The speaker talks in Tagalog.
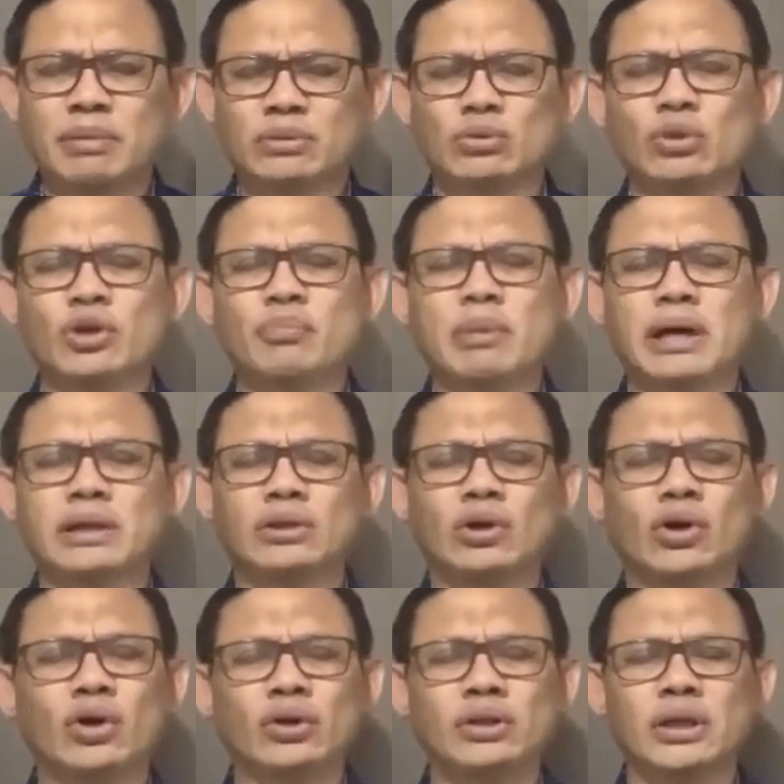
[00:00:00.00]
Patuloy,
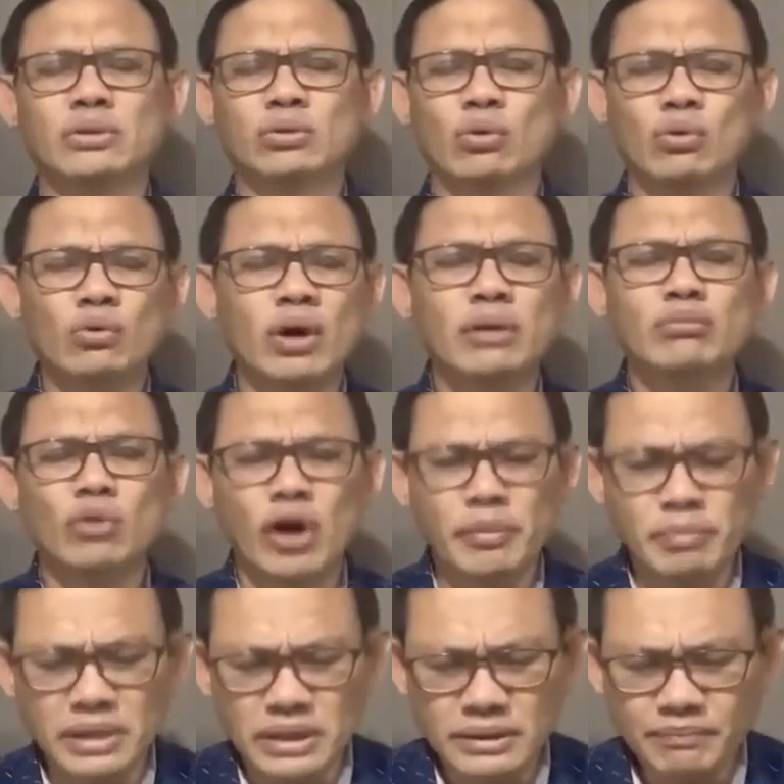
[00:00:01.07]
Panginoon, na turuan mo
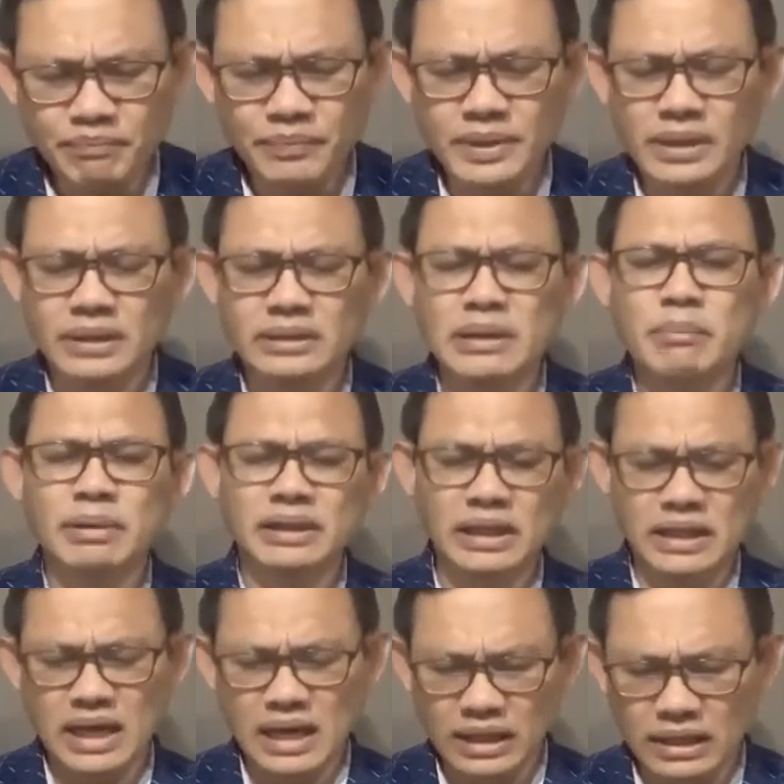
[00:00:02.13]
kami na
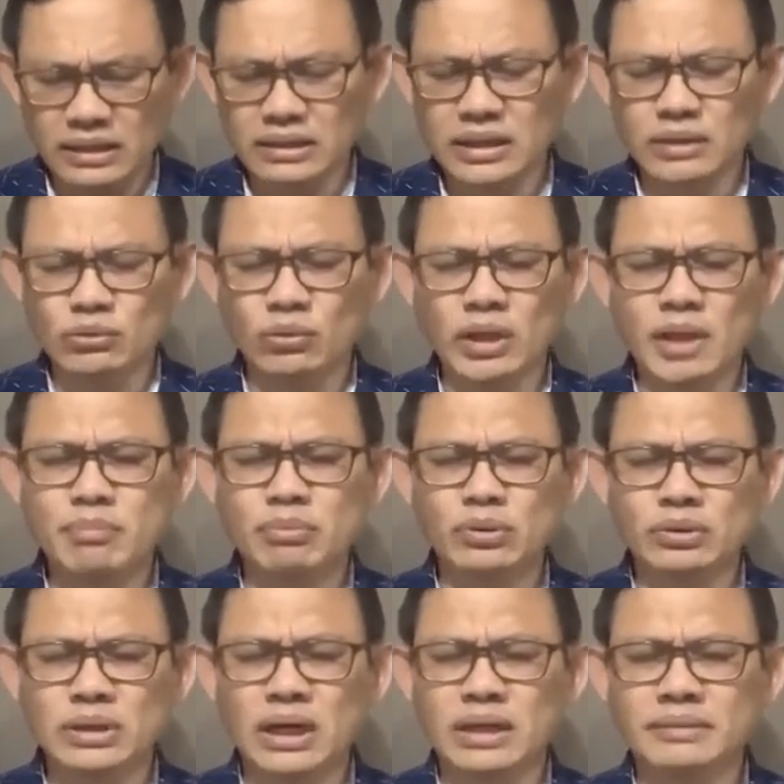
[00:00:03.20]
manalangin, katulad
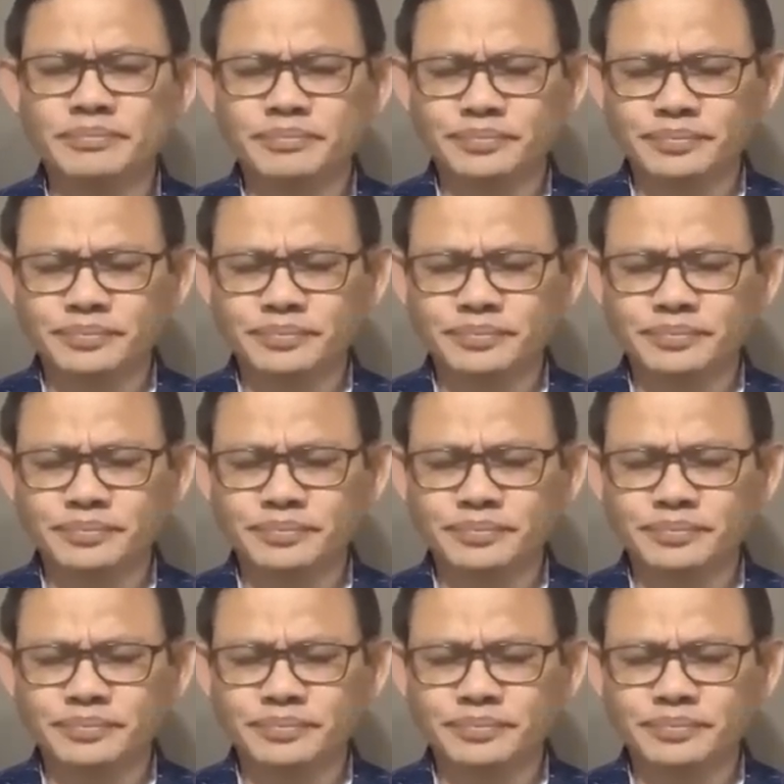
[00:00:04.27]
po ng